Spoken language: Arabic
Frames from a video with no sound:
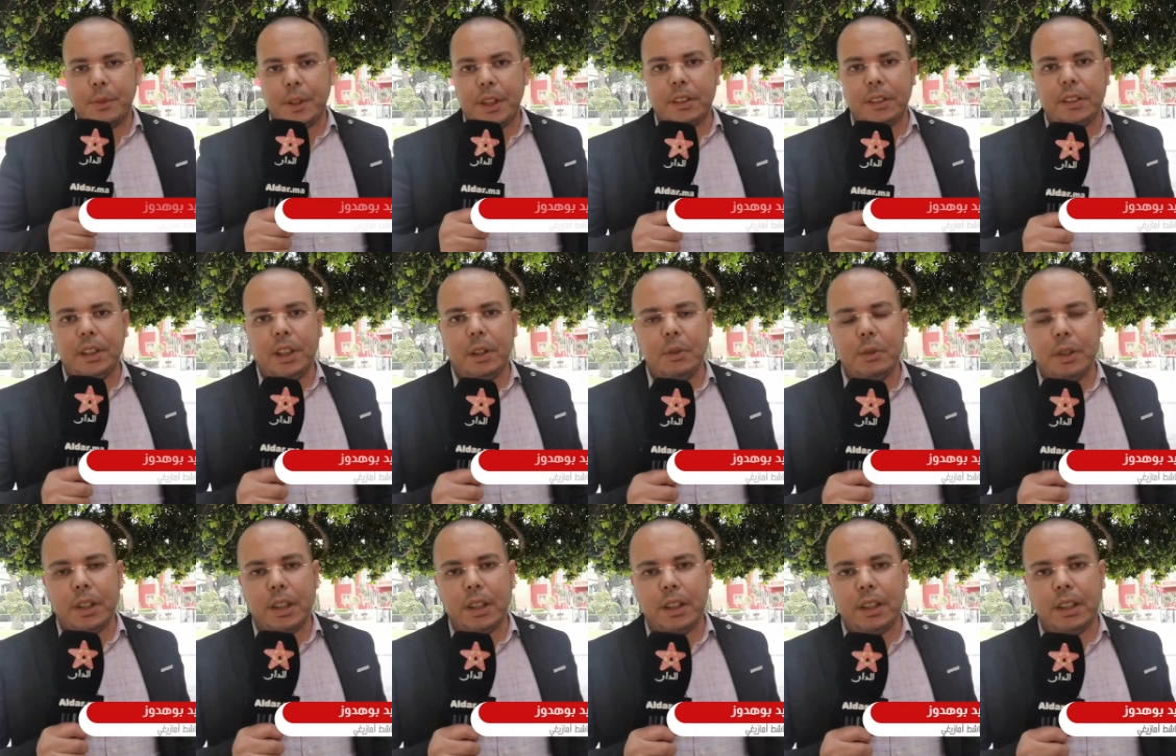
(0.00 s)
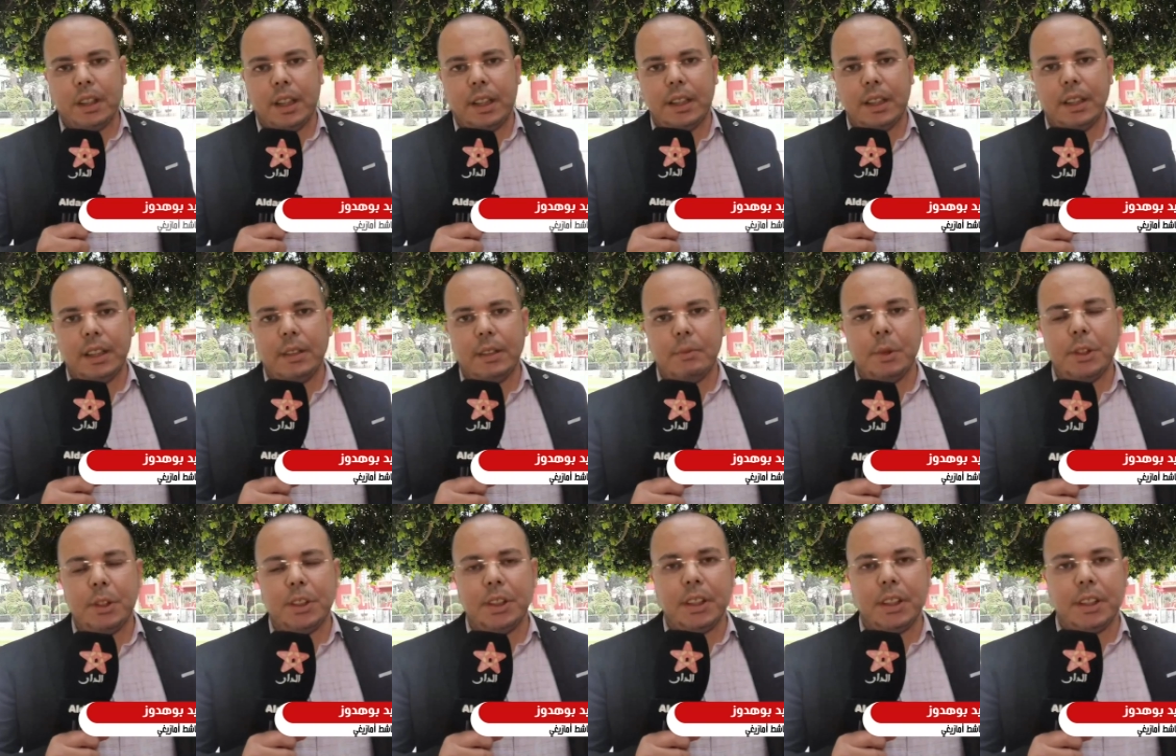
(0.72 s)
رفع الدعوه
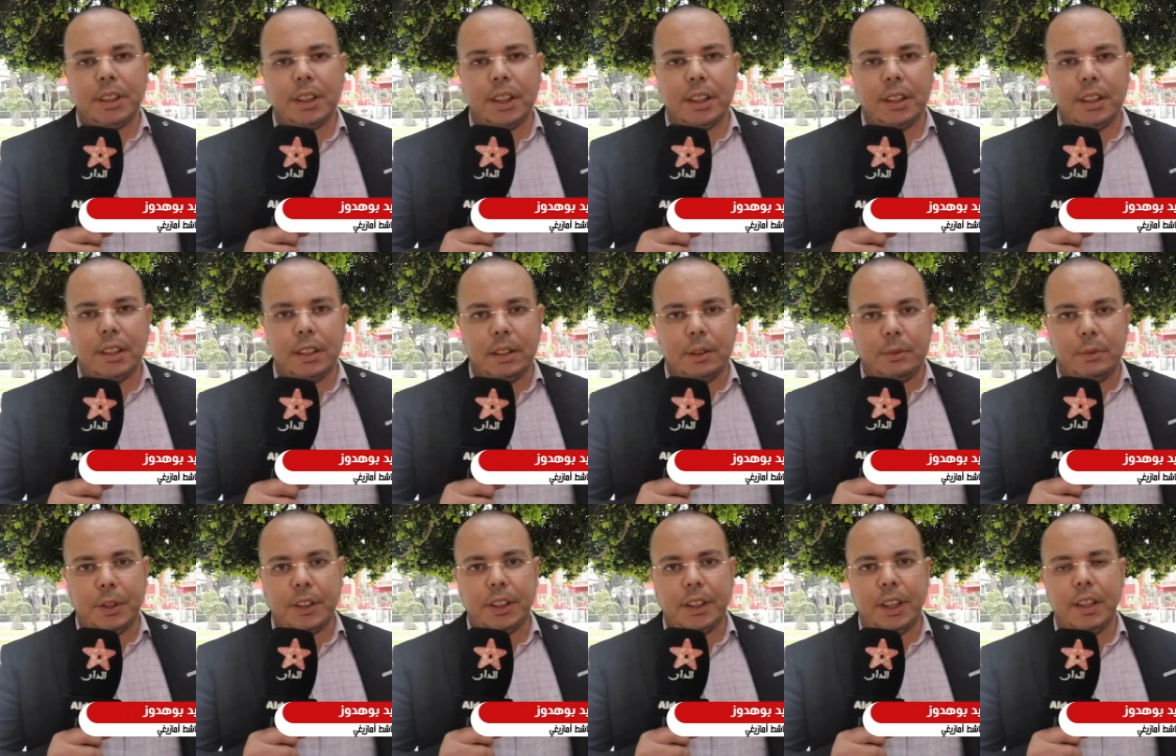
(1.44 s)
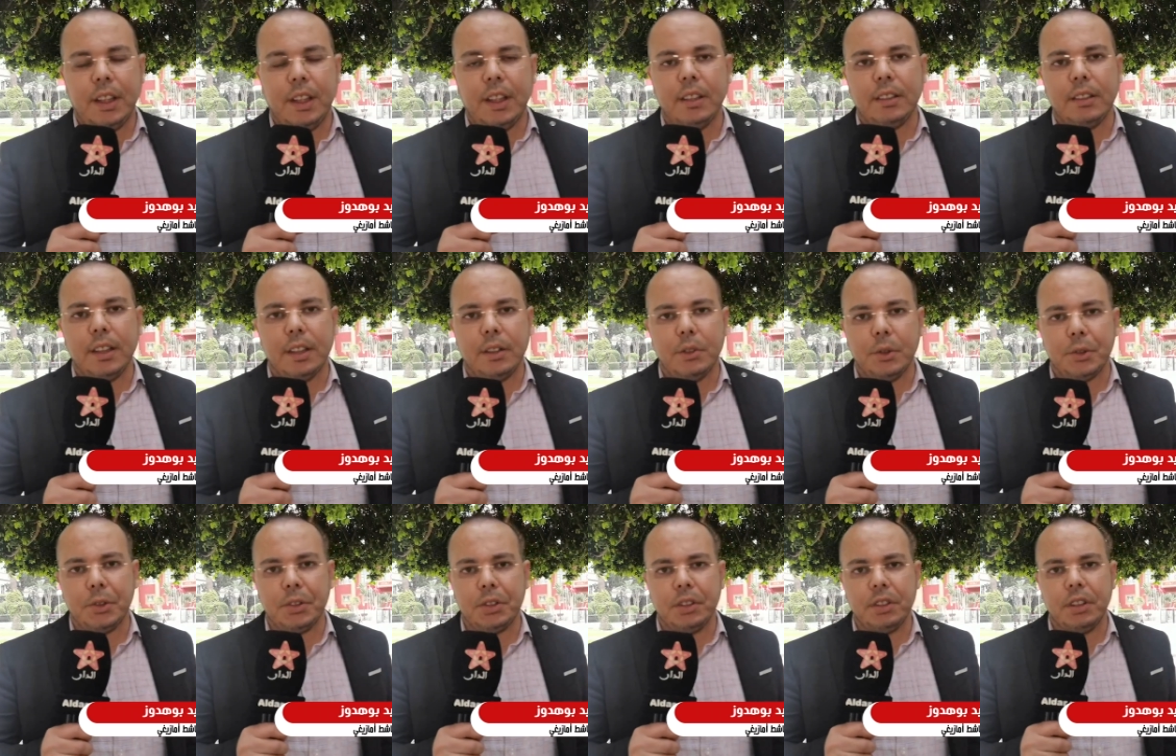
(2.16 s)
على مسلسل فتح
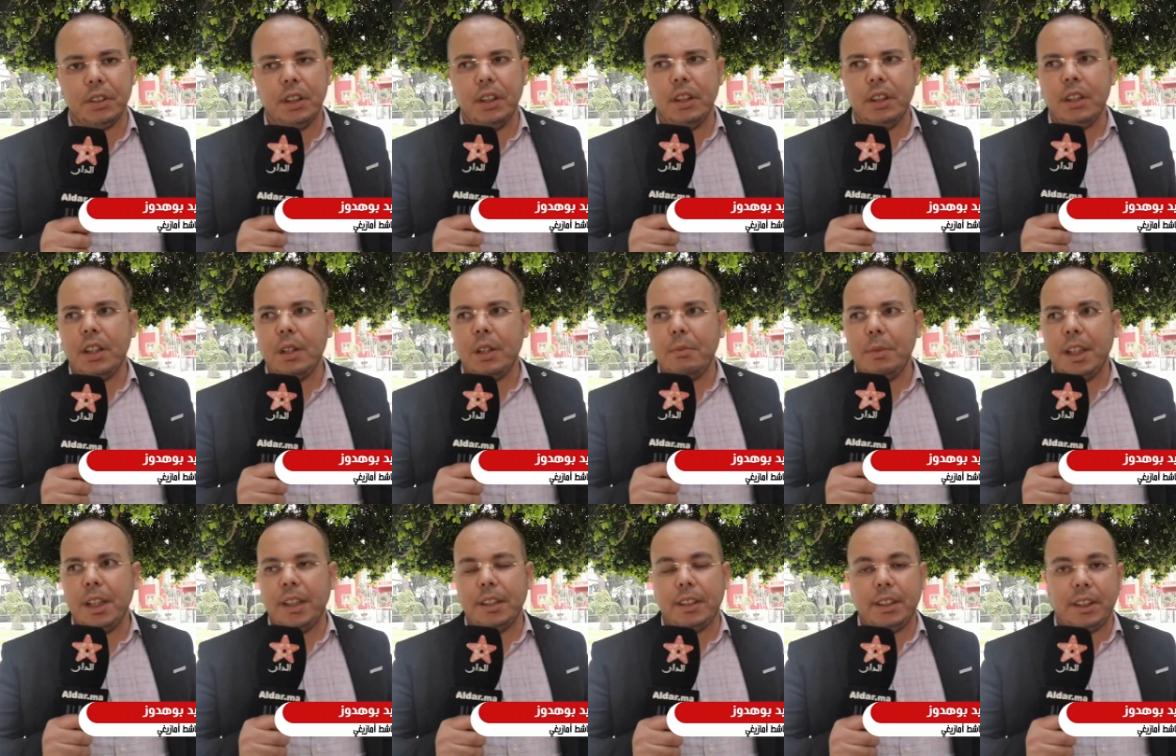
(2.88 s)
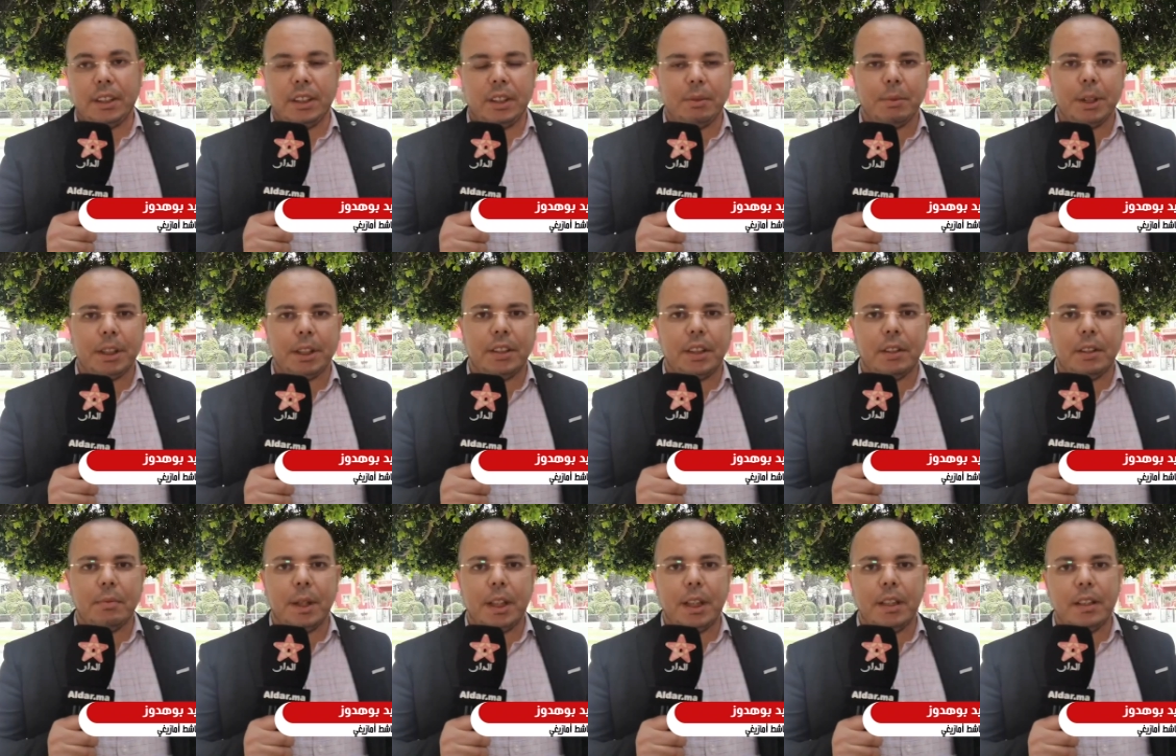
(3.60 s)
الاندلس لم يأتي
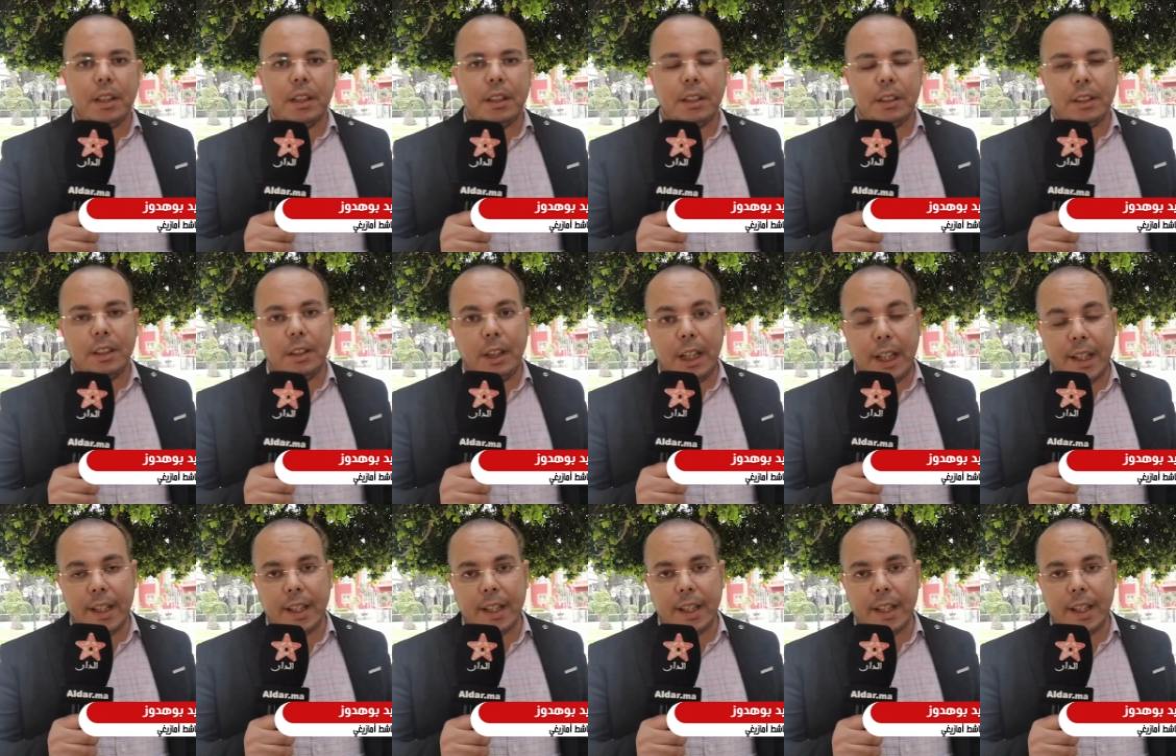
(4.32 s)
اعتباطا بل